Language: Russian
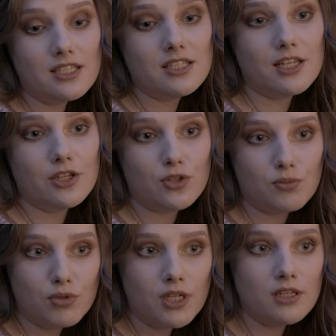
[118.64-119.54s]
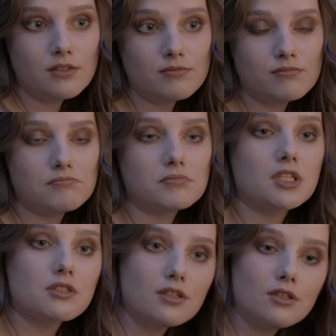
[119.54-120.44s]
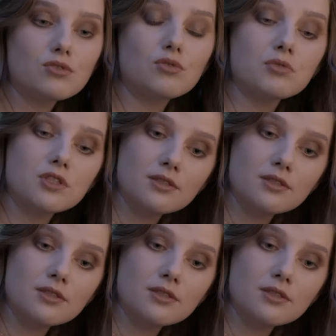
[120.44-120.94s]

А родители ее были простые